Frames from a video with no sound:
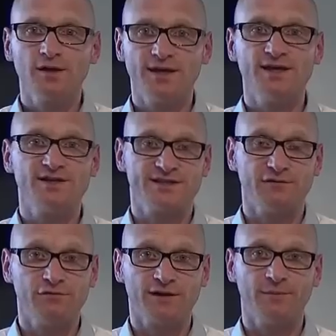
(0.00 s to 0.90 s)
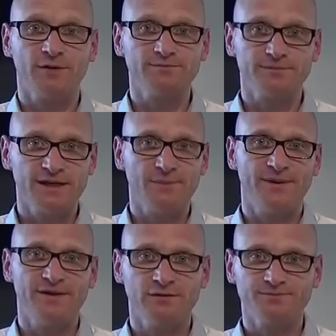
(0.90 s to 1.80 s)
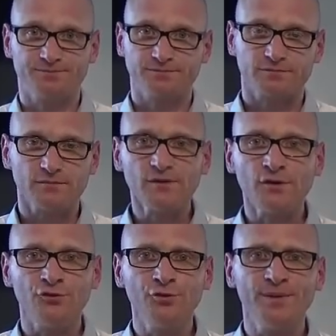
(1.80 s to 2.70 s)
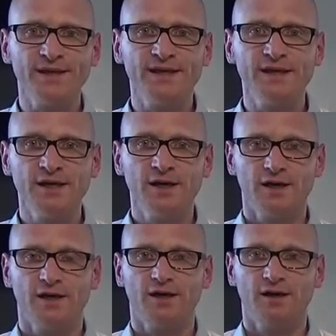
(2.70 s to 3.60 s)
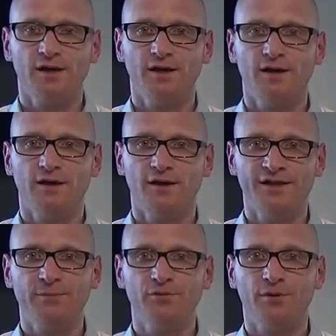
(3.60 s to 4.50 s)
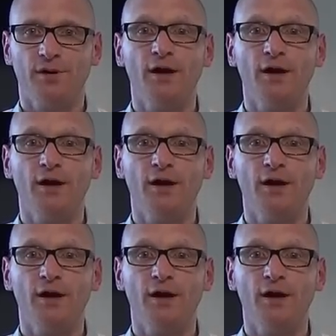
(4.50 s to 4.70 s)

et ça vaut vraiment la peine de payer un abonnement.